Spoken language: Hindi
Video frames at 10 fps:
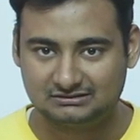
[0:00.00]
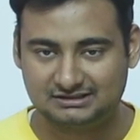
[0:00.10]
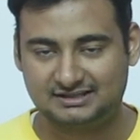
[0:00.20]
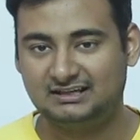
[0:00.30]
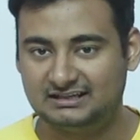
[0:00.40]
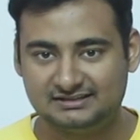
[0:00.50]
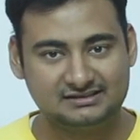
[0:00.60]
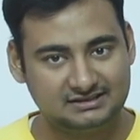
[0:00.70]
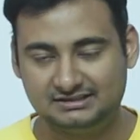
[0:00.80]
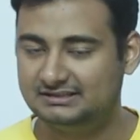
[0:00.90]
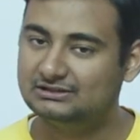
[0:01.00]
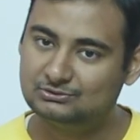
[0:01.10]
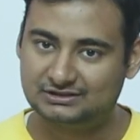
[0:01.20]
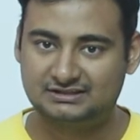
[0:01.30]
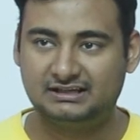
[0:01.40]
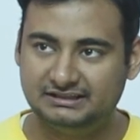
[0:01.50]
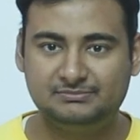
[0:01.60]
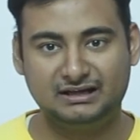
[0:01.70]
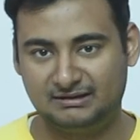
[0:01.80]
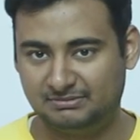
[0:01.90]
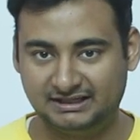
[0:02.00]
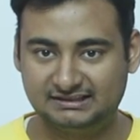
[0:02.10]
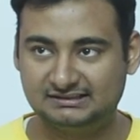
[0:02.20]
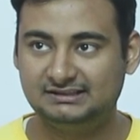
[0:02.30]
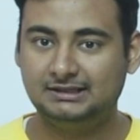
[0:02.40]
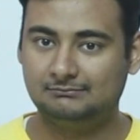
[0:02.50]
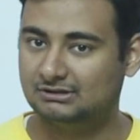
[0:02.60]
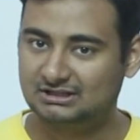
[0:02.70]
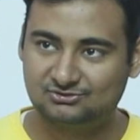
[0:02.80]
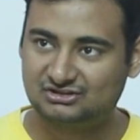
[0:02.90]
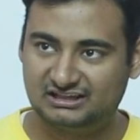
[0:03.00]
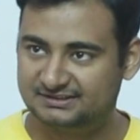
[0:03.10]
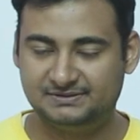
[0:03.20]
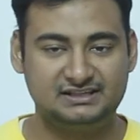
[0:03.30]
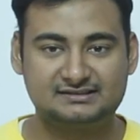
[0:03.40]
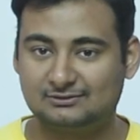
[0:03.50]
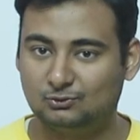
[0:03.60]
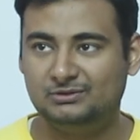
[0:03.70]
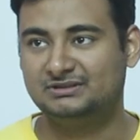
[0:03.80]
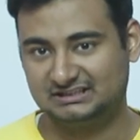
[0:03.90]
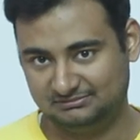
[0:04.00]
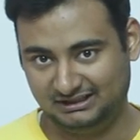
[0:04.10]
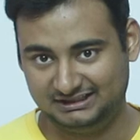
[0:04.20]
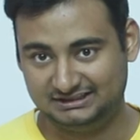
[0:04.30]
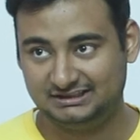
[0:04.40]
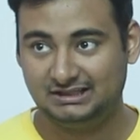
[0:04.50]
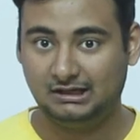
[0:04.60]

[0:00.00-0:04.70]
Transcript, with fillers: कचरा लेंस दे दीजिएगा वो कचरा ही बना पाएगा मतलब उसका एक्सपीरियंस का कोई मतलब नहीं है